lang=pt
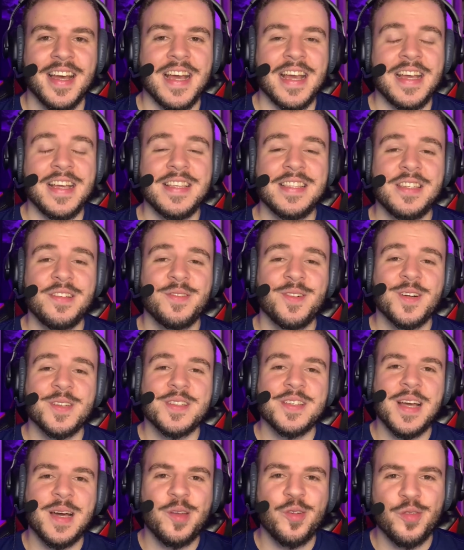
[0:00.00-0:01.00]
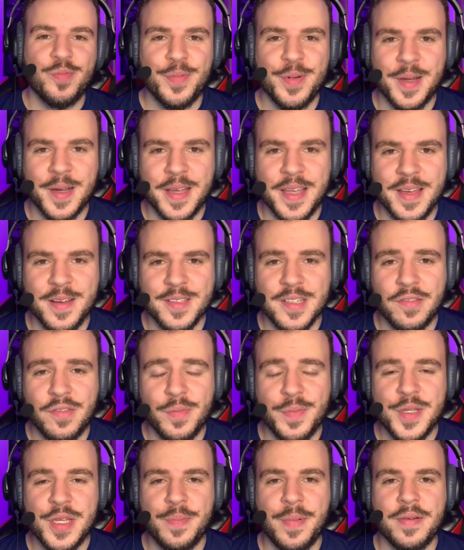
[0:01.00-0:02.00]
E se você é novo por aqui, eu já vou
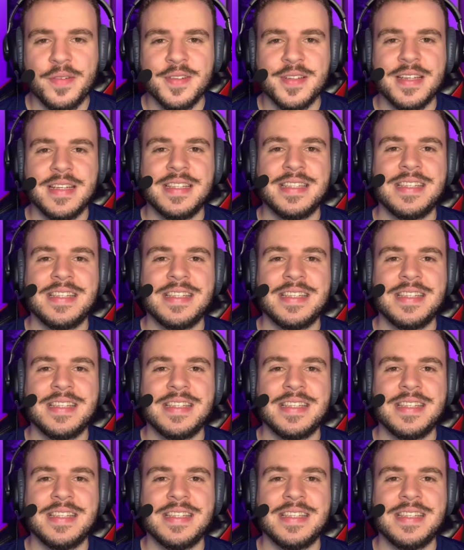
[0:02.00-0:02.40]
pedir para você